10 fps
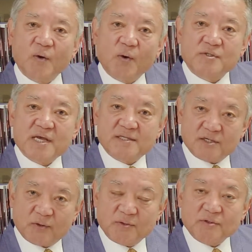宝泉
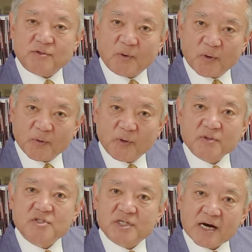寺というところ
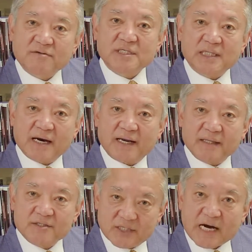の近くに流れ
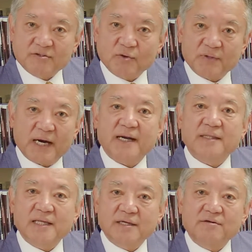近くを流
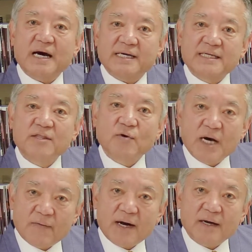れている浅野
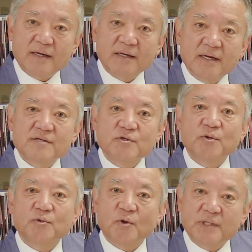川そ
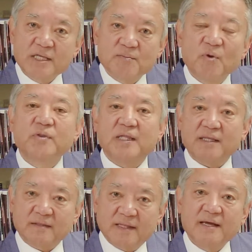の土手に持って
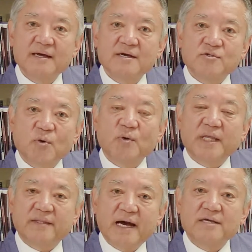行ってそこ
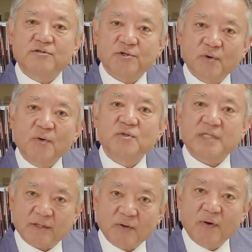で大供養をし
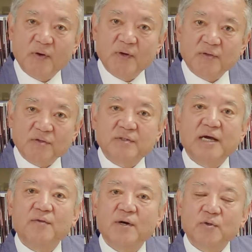たと言っ
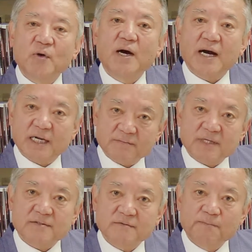たようなことがあり
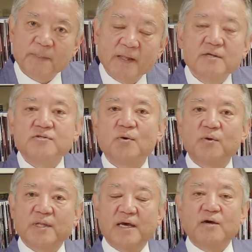ますそ
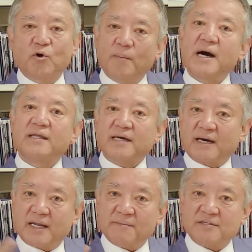こでごまがた
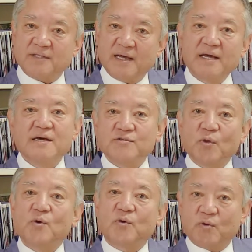かれまして
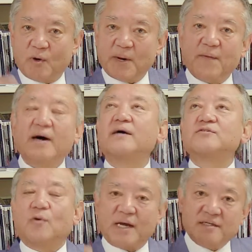そのごまは
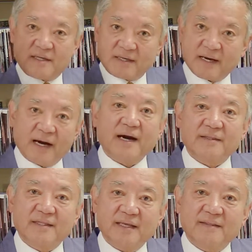空に上
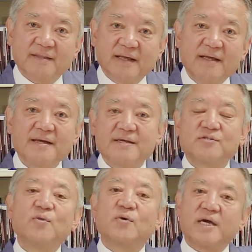がっていって
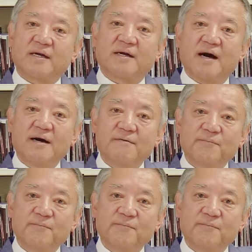その結果